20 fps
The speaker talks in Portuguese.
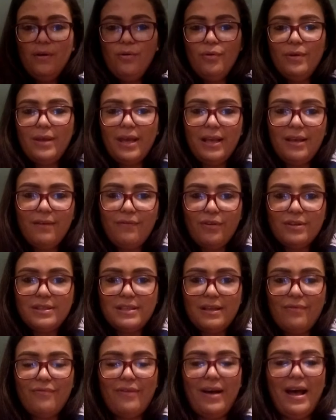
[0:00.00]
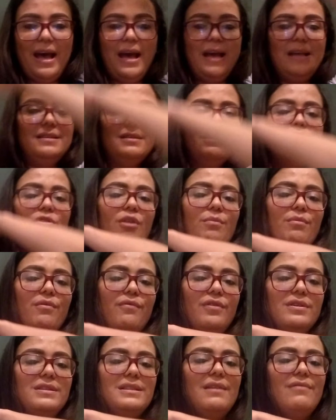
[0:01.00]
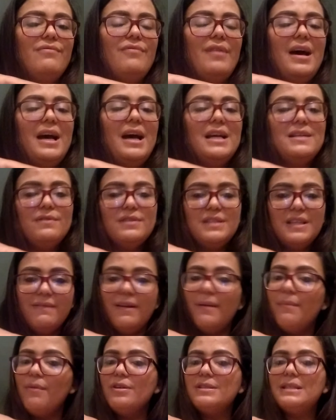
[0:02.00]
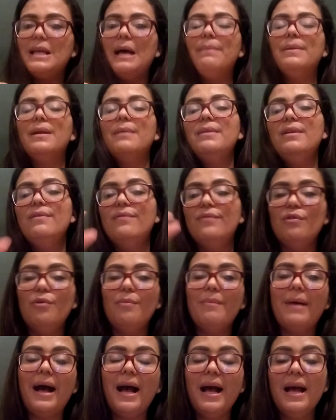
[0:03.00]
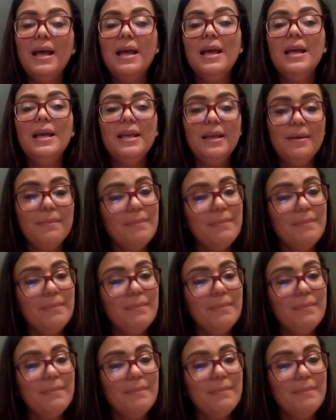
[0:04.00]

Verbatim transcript: O que, que você faz? Como você faz? Você vai mostrar para mim filmar e